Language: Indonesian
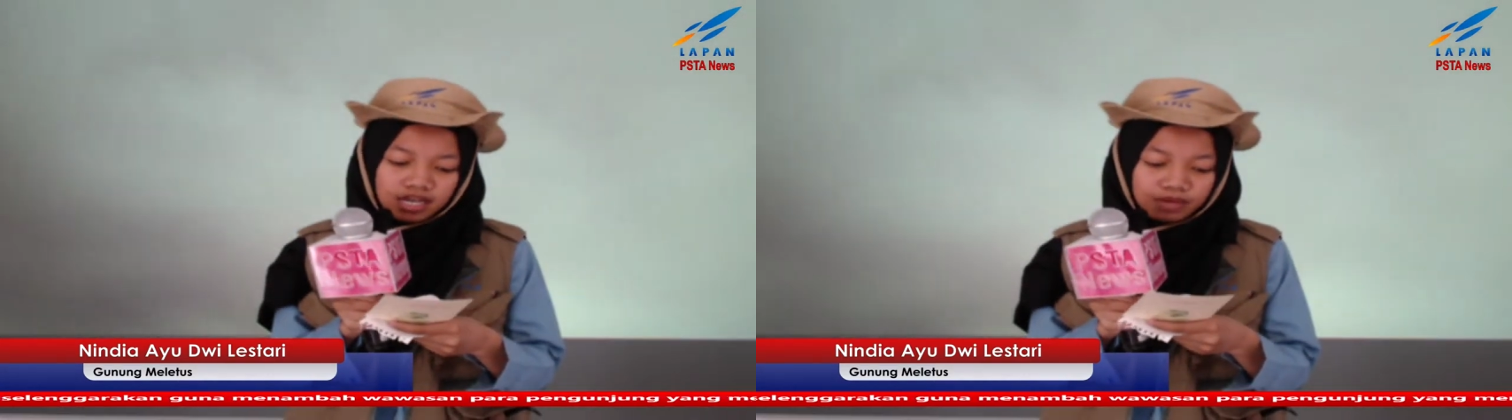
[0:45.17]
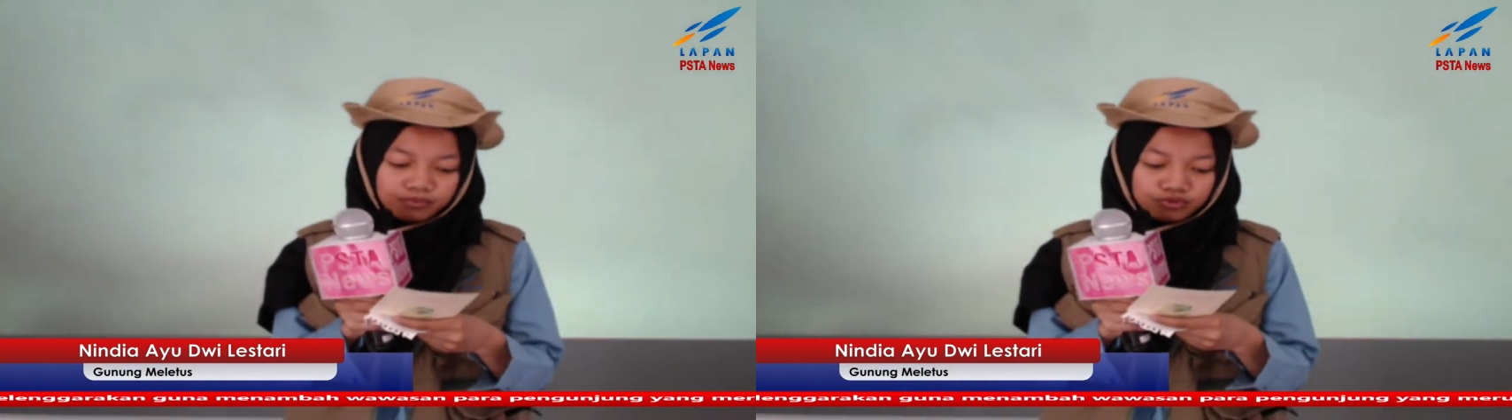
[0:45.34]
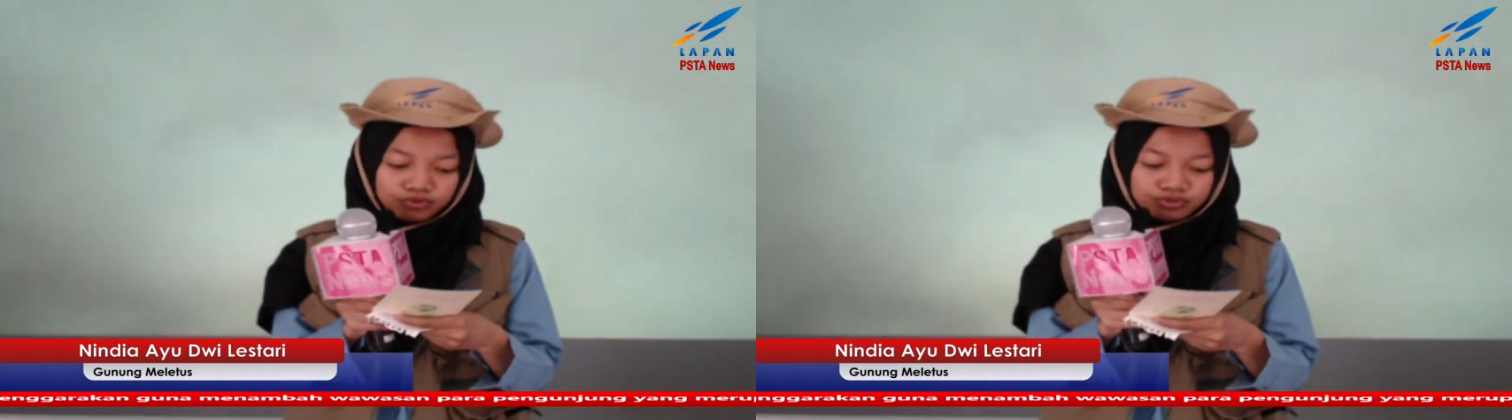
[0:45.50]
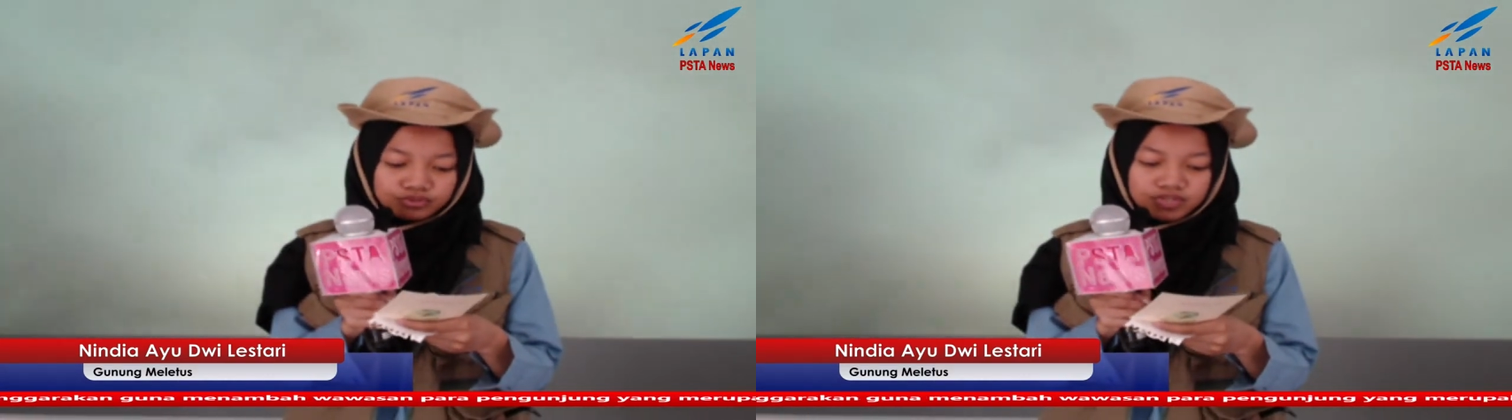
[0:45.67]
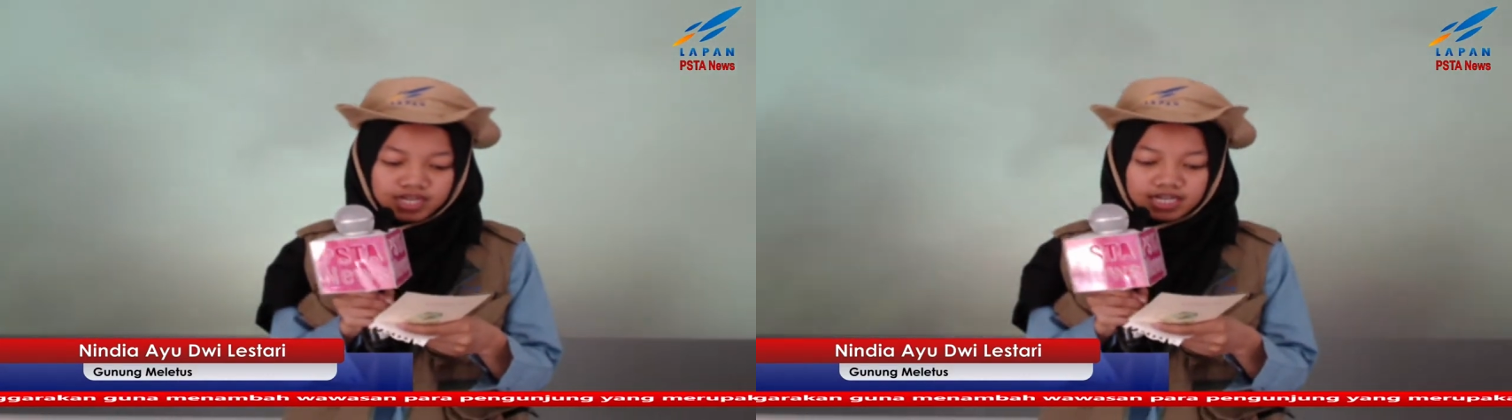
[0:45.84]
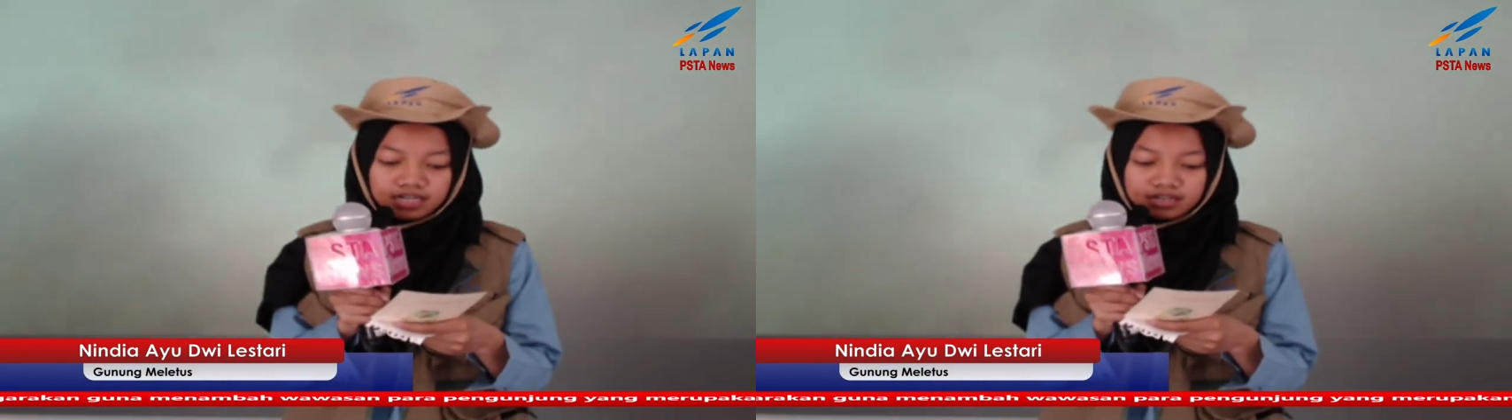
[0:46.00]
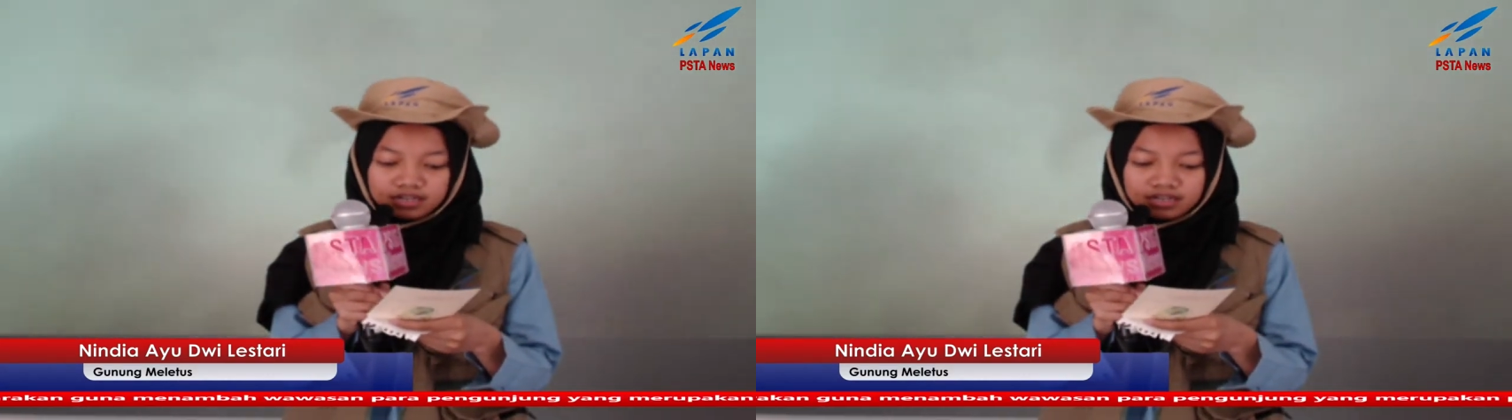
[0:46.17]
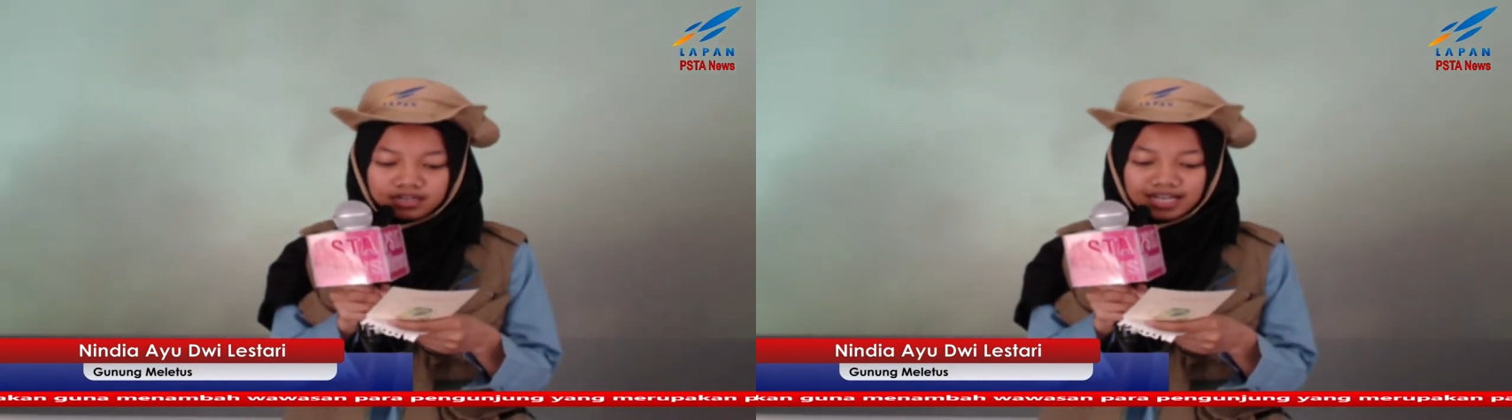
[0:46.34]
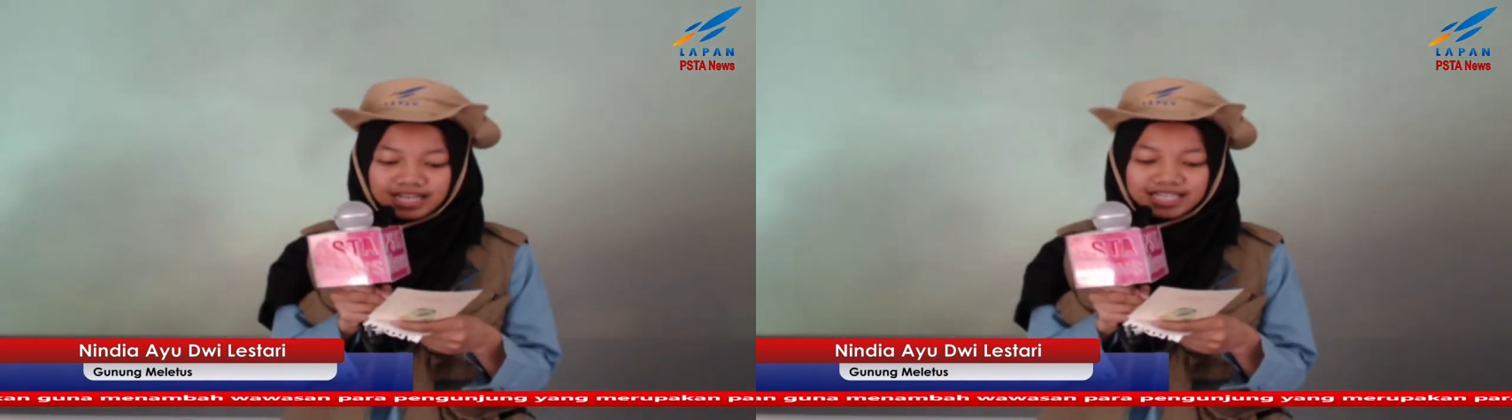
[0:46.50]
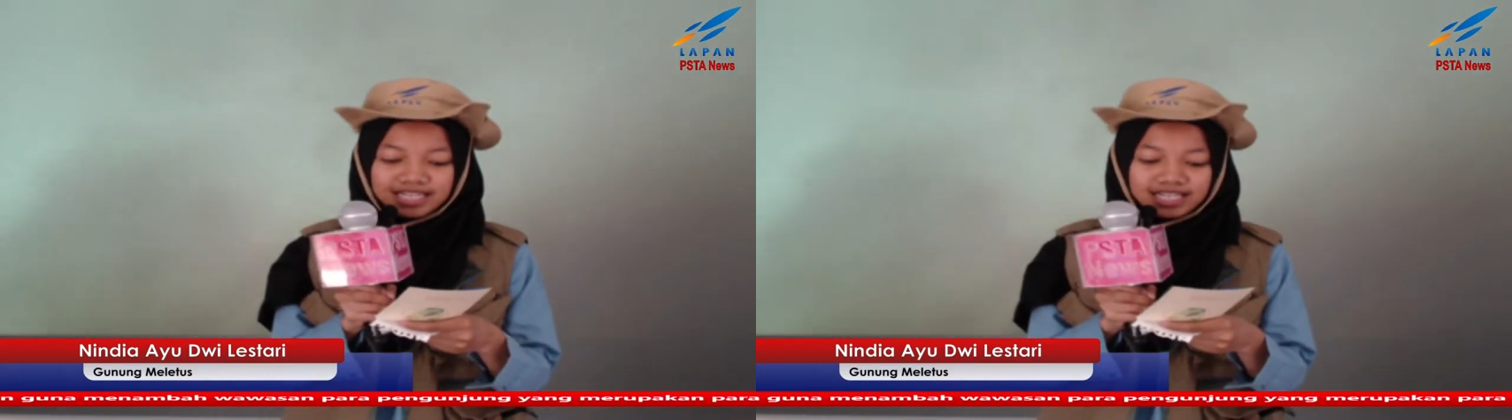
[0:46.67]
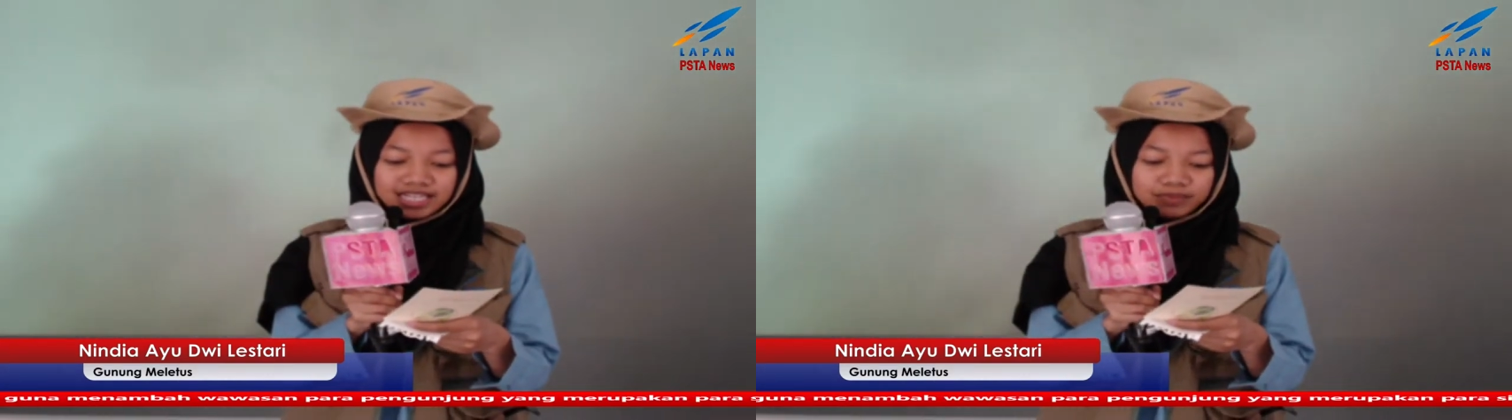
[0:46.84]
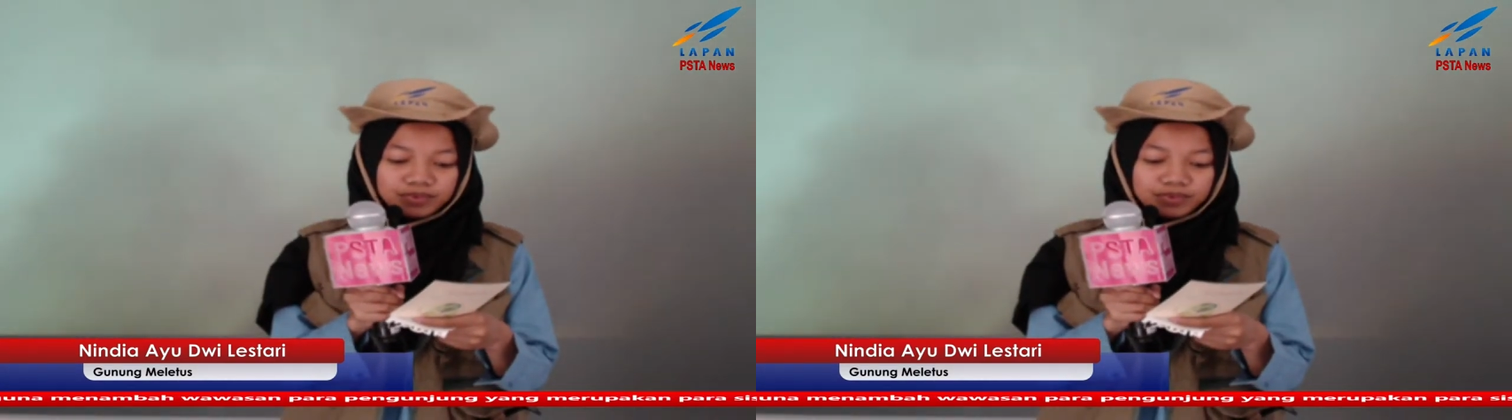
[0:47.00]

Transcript: abu letusan kali ini